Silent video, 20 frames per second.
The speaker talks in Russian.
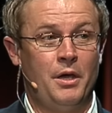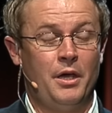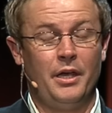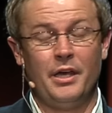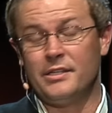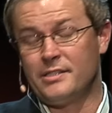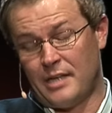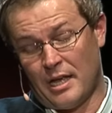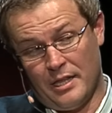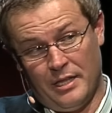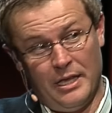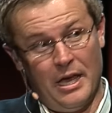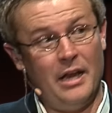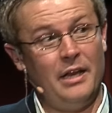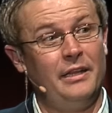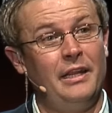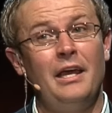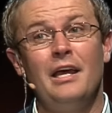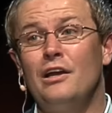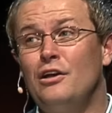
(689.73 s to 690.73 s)
Есть
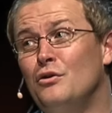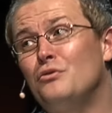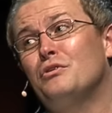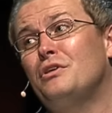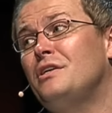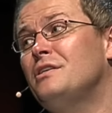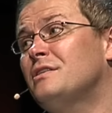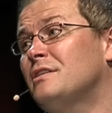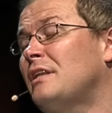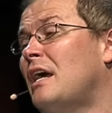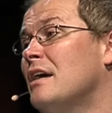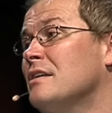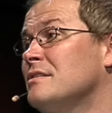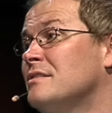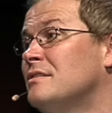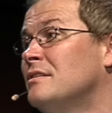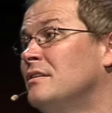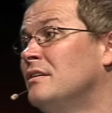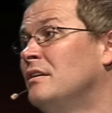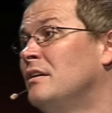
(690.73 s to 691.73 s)
отдельные люди из
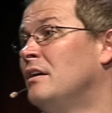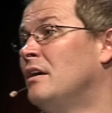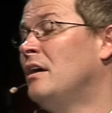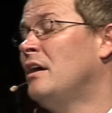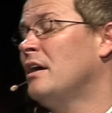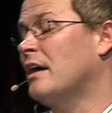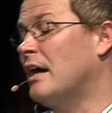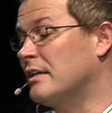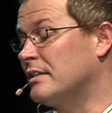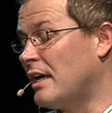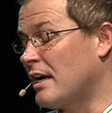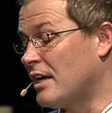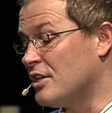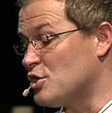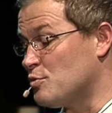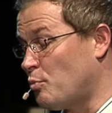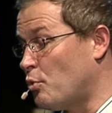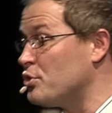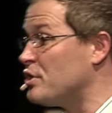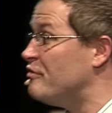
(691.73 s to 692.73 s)
нас – когда
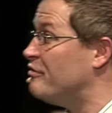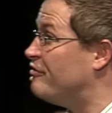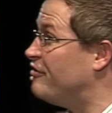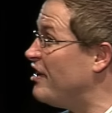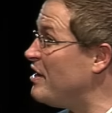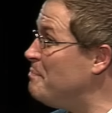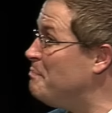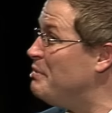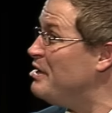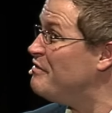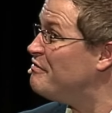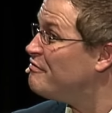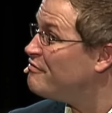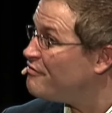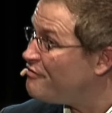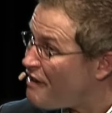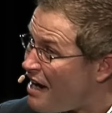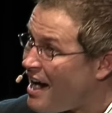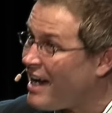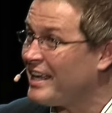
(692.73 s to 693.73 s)
Господь
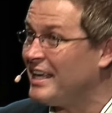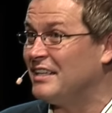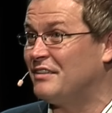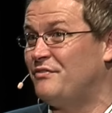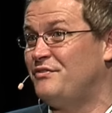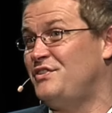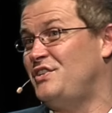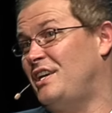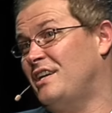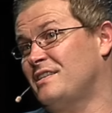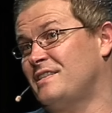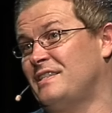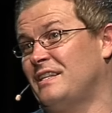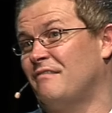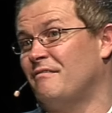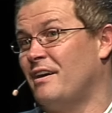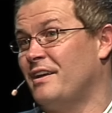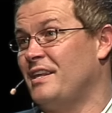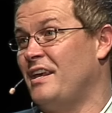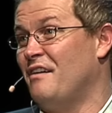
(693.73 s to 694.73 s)
выбивает все
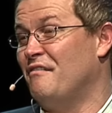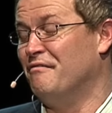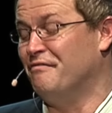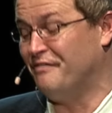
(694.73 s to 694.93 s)
основания,